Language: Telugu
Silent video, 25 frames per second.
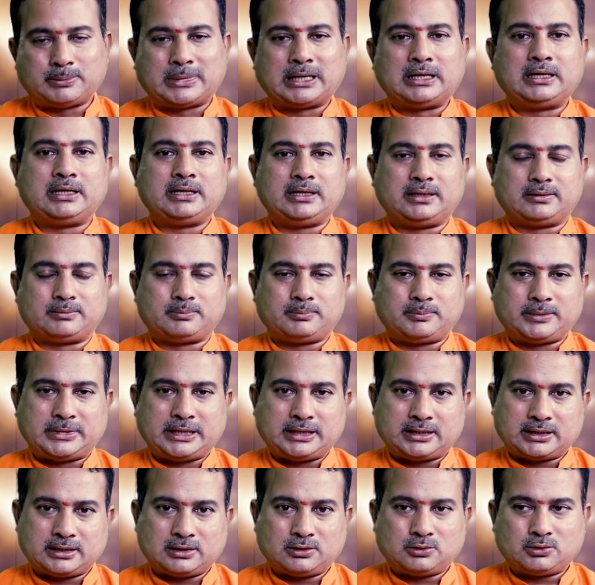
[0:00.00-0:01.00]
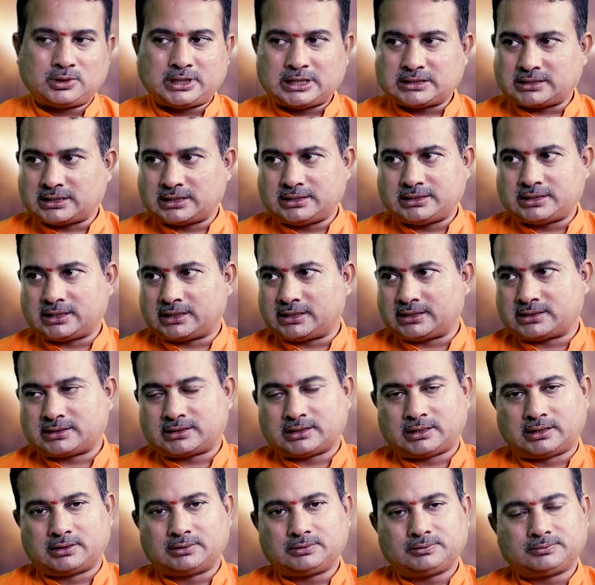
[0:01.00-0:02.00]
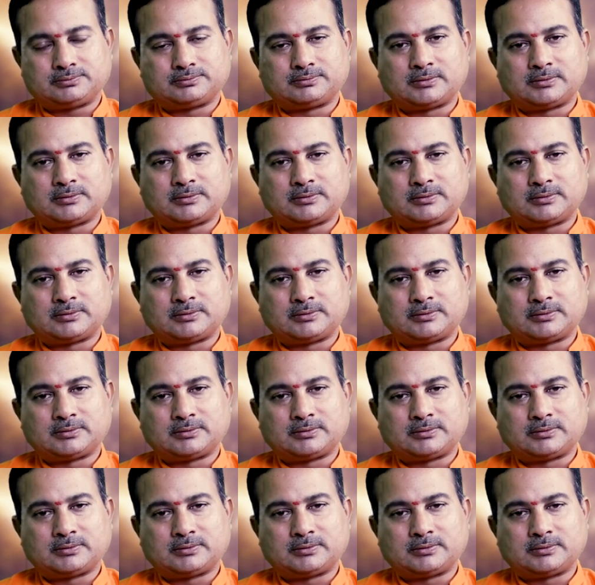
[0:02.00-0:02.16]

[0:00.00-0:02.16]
మళ్ళీ మీనంలోనే సంచరిస్తాడు